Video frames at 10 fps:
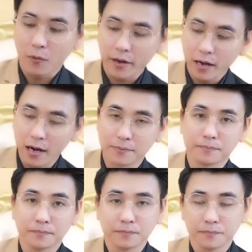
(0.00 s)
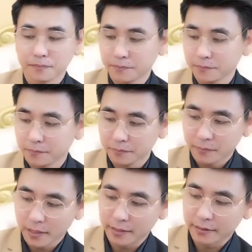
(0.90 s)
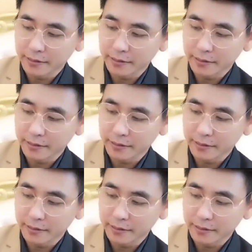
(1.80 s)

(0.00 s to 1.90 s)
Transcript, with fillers: một cái hộp hình